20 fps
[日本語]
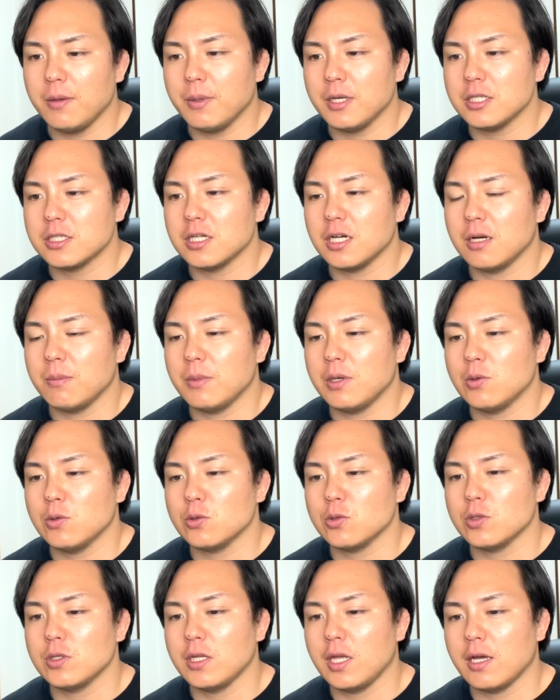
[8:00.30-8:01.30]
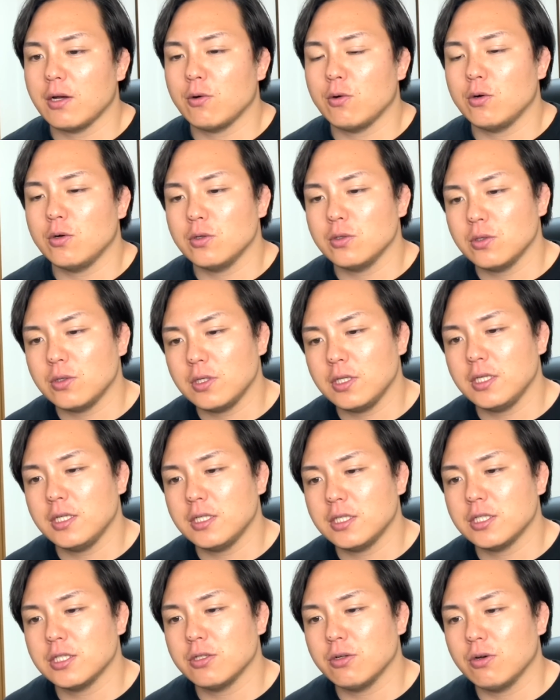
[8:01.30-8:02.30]
ました、まあ、本当にねこの力
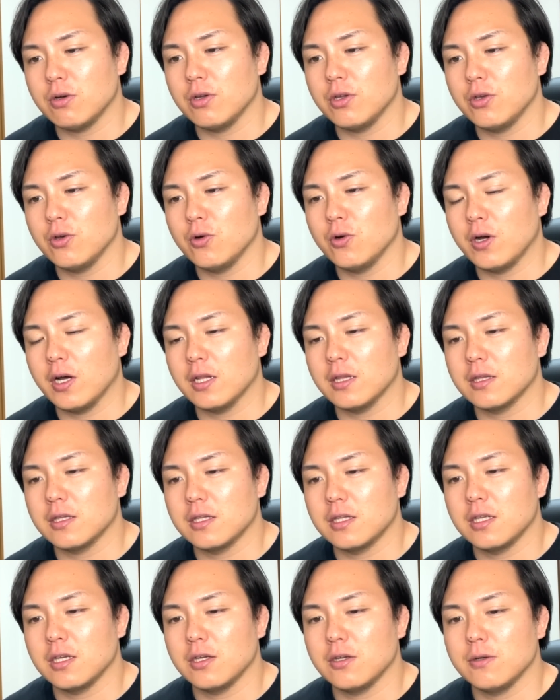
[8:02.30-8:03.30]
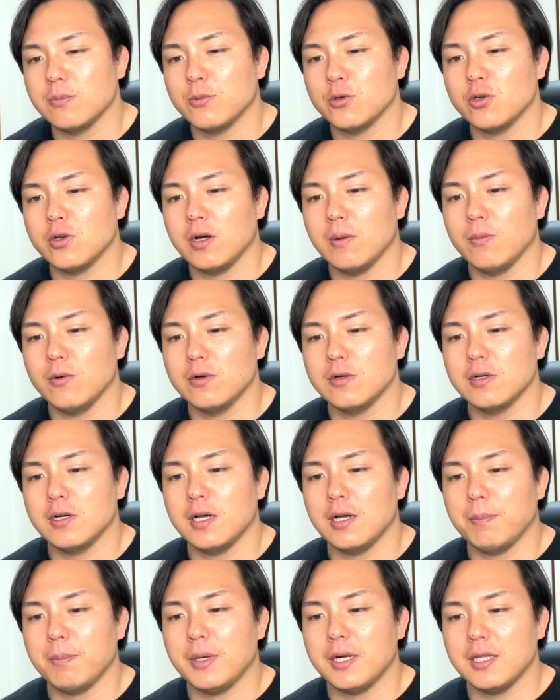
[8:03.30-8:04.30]
士の評価っていうものは僕
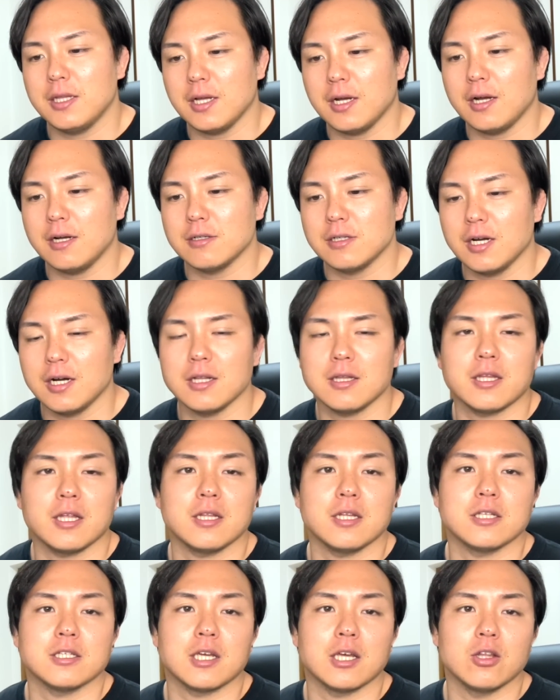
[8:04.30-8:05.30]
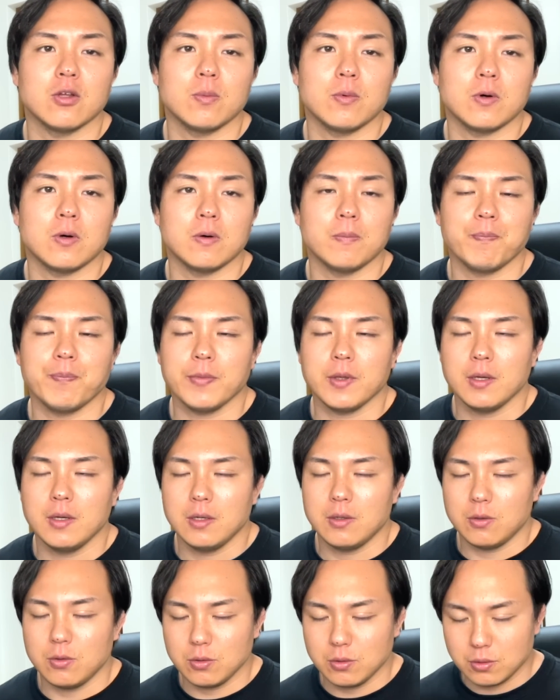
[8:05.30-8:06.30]
はあんまり高くなかったんですけども
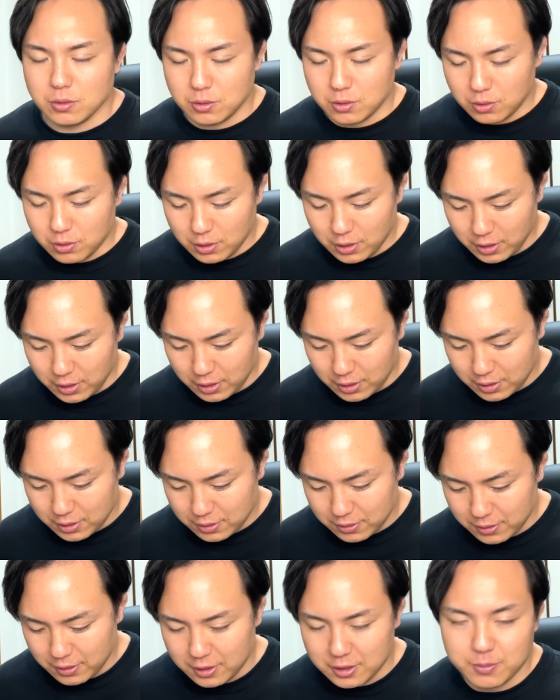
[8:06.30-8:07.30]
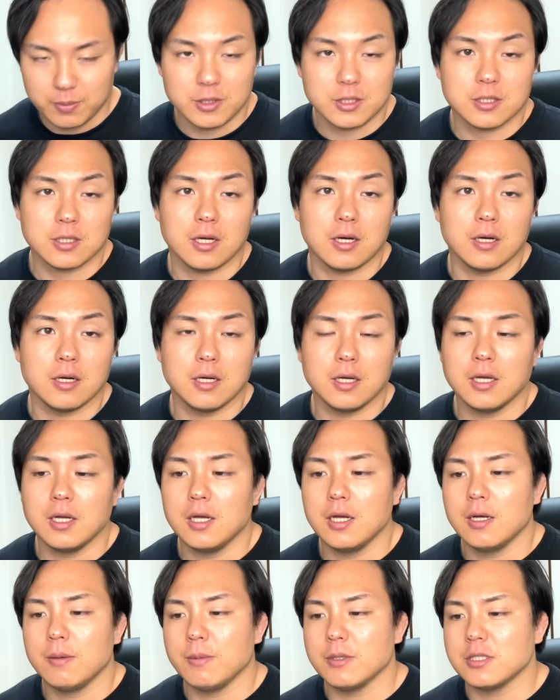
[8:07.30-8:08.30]
本当に失礼しました、
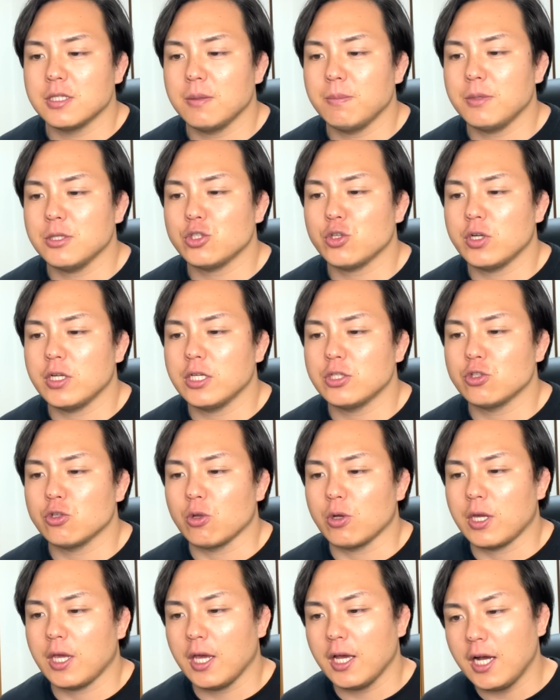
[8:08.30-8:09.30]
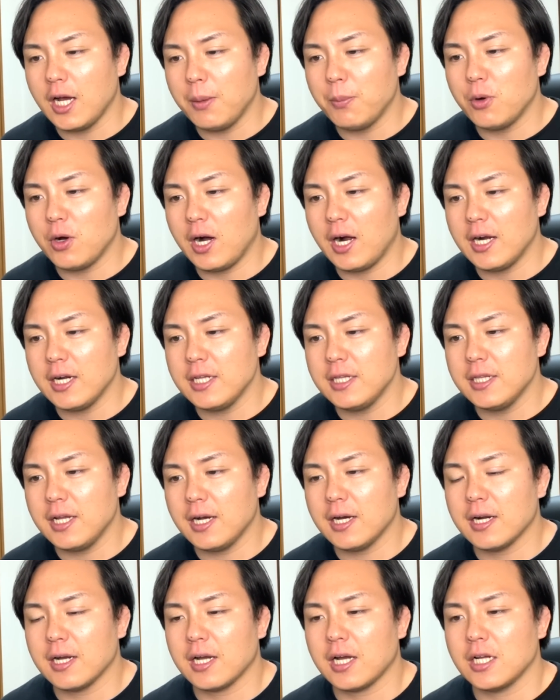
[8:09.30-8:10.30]
まあ、先場所はねちょっと怪我もありな
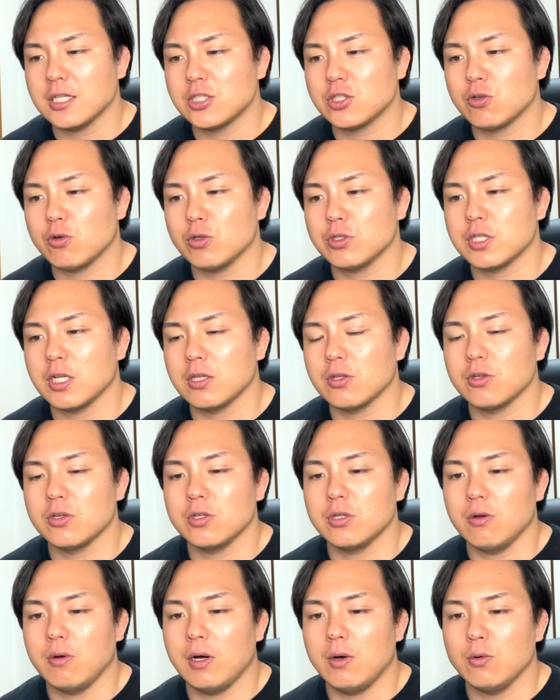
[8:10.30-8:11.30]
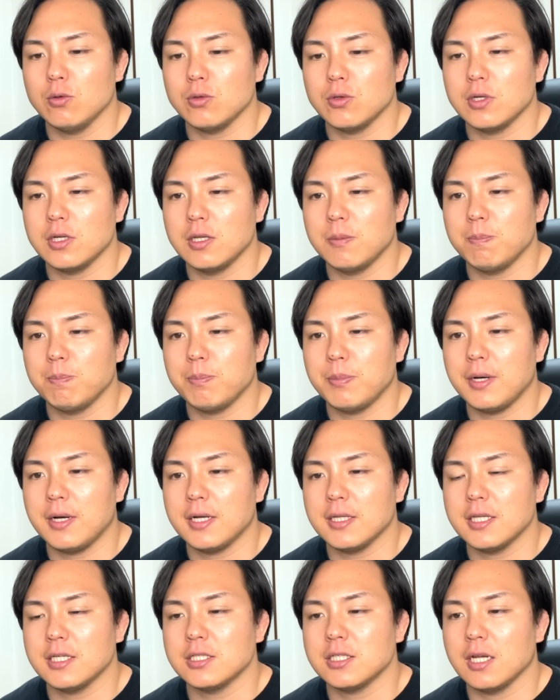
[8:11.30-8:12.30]
がら勝ち越したというのは本当に立
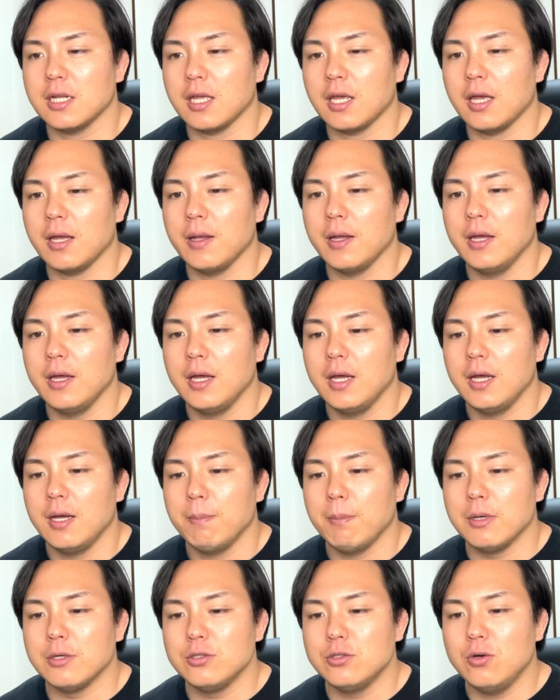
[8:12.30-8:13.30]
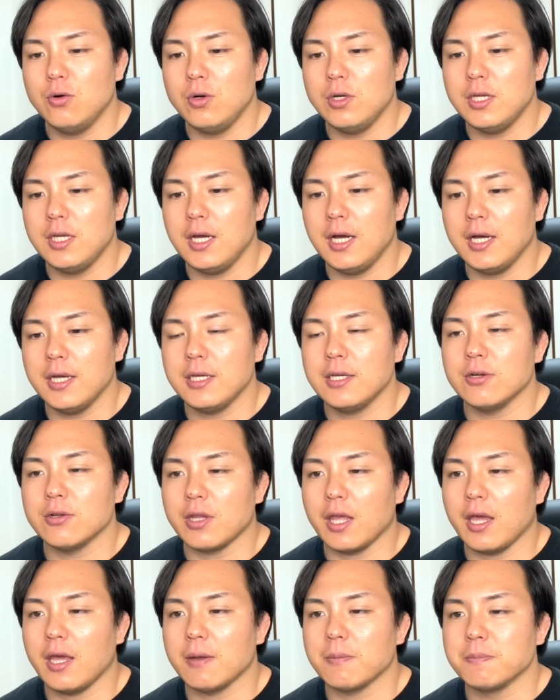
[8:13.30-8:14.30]
派でしたね、まあ、動きがいいよ
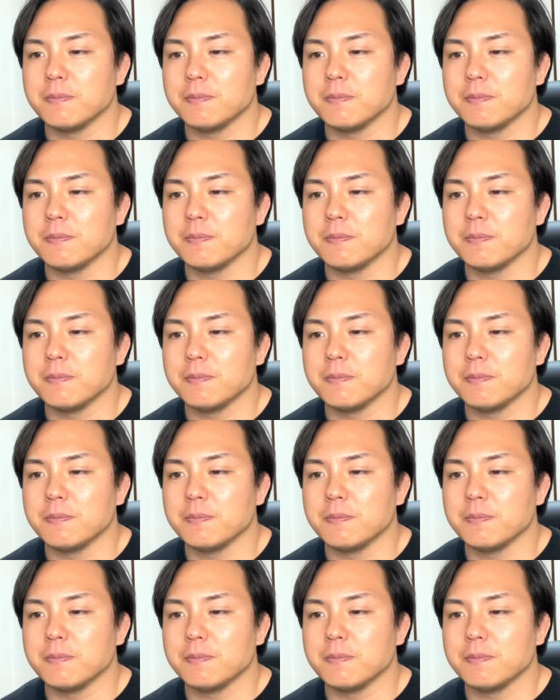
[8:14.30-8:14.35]
ね、